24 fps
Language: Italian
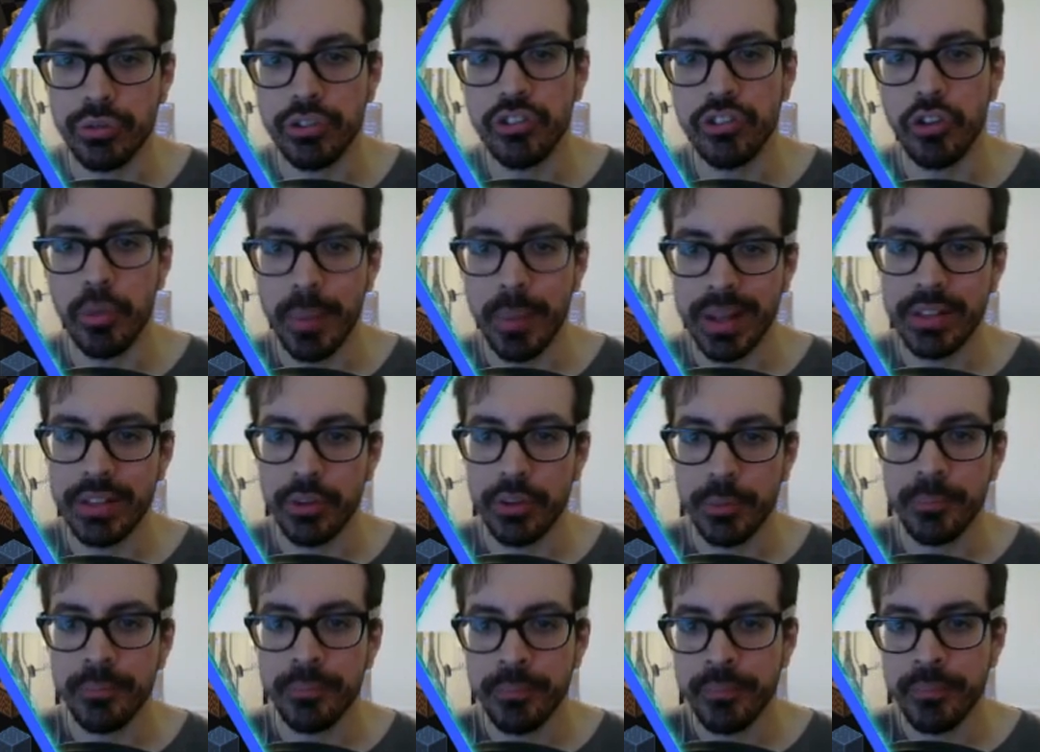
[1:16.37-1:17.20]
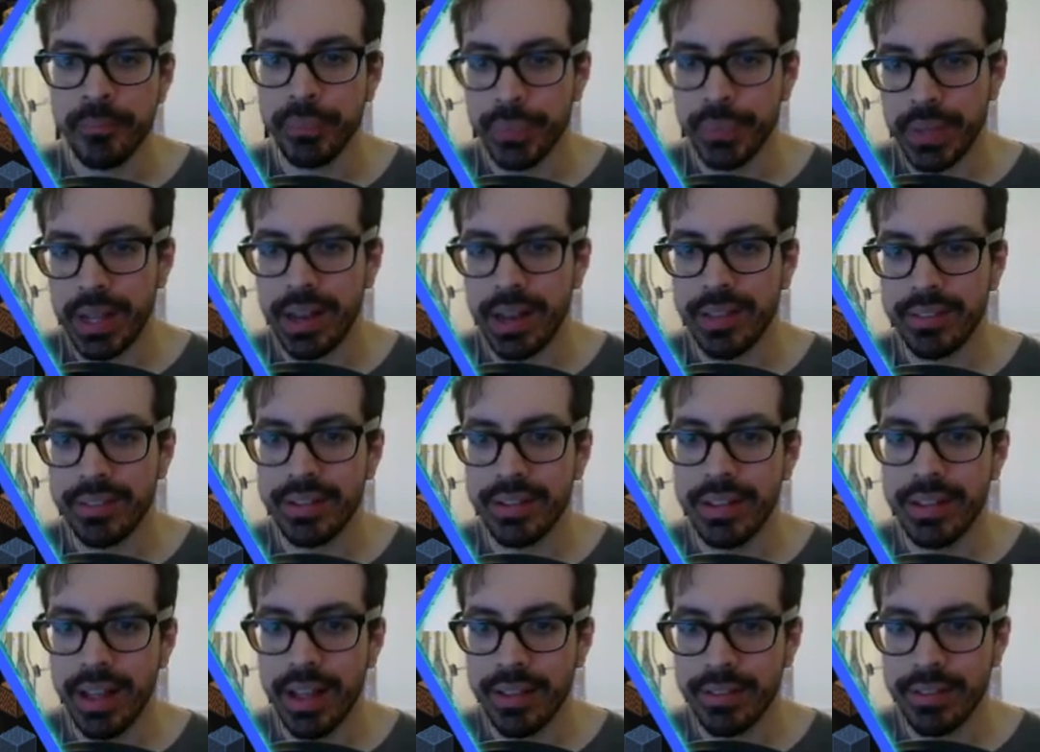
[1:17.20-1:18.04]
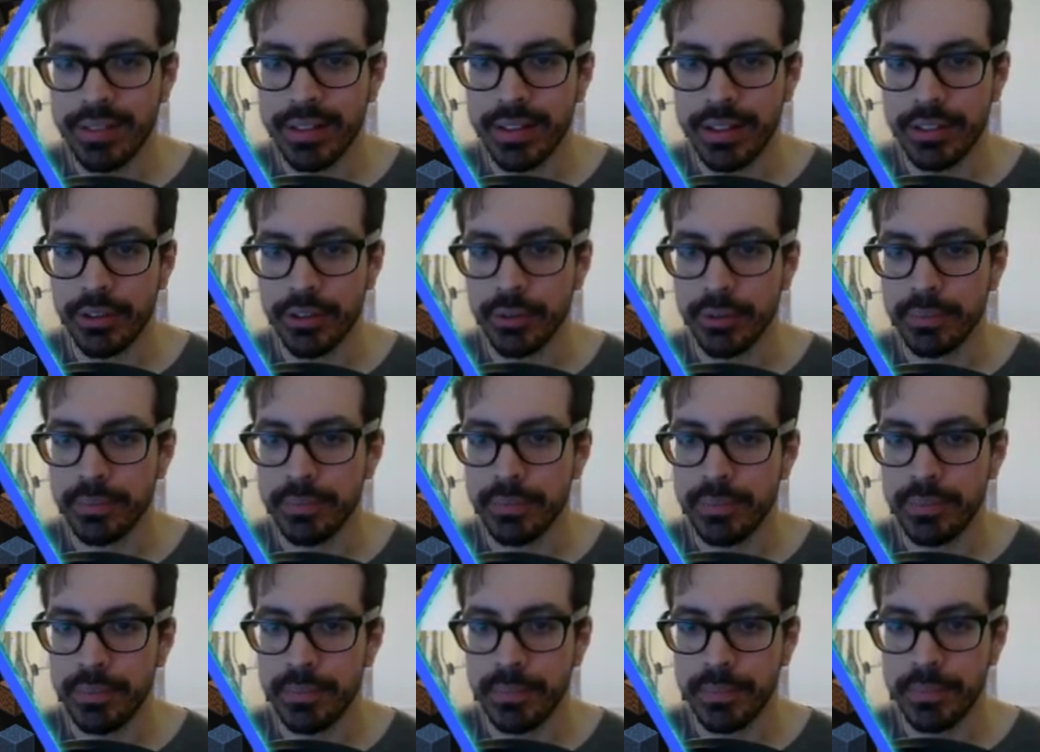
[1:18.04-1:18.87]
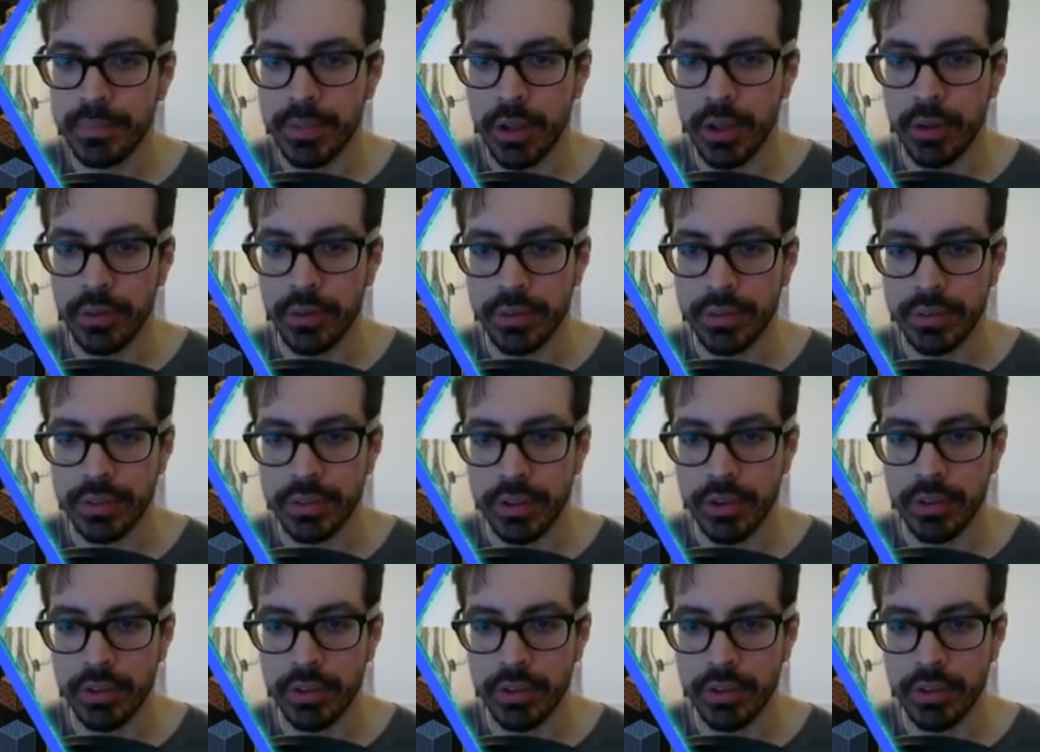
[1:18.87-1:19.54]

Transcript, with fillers: Dicevo, metto la steel dust dentro. No, no,